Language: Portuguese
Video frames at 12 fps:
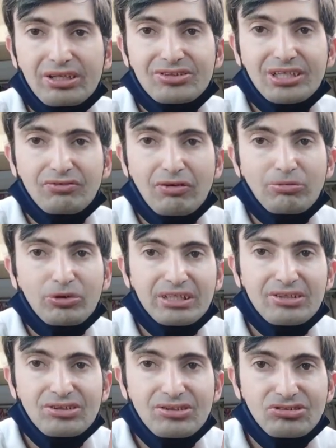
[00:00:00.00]
eles já vão
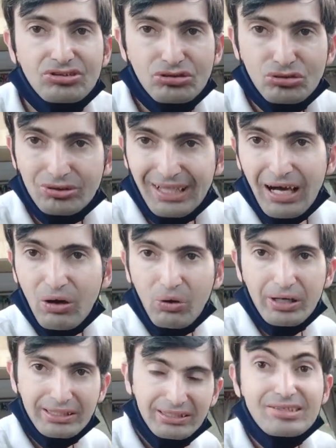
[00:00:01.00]
poder assistir isso na hora.